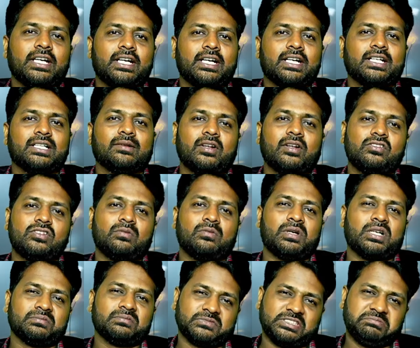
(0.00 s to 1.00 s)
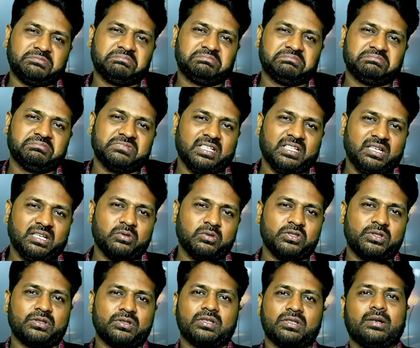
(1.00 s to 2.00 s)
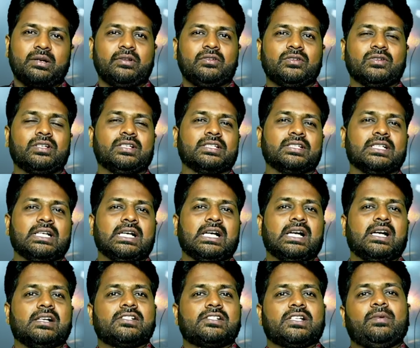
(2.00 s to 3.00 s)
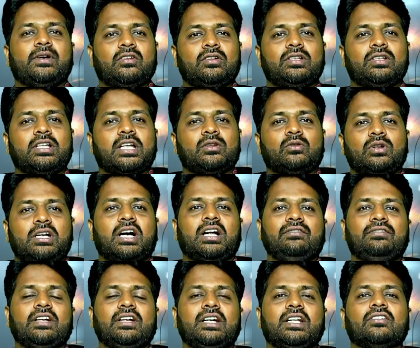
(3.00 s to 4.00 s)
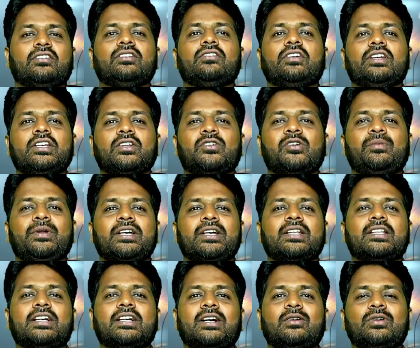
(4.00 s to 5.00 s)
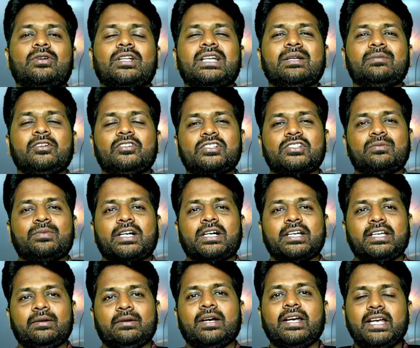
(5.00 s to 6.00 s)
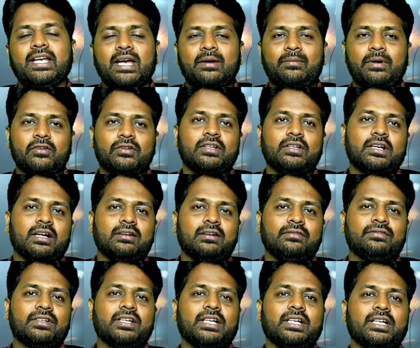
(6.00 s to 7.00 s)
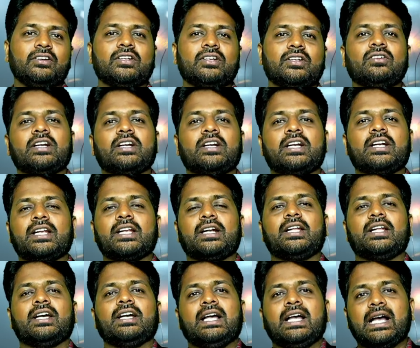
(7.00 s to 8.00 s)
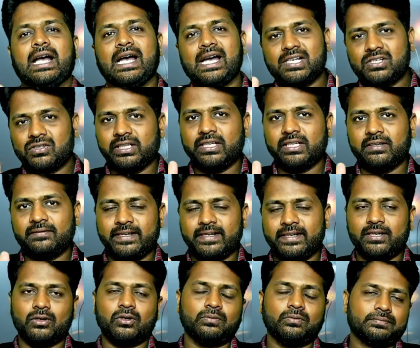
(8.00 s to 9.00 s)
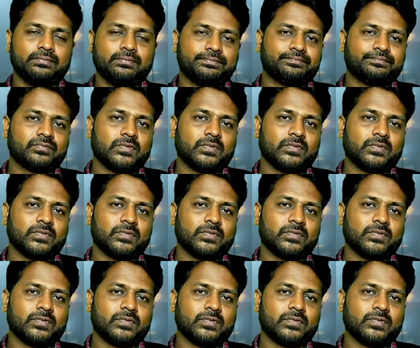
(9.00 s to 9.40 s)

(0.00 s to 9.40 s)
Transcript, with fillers: வந்து இந்த மாதிரி வச்சுருப்பாங்க நல்லா போச்சு அப்படின்னு சொல்லிட்டு சில பேர் வந்து அதை ஒரு கான்ஃபிடண்ட்டாக வந்து வைக்கணும் அப்படிங்கிறதுக்காக கூட இப்படி வச்சுருப்பாங்க இவன் ஏன் அப்படி வந்து கான்ஃபிடண்ட்டாக வைக்கணும்னு நினைக்கிறாங்கன்னா ஆக்சுவலி தே ஃபீல் லோ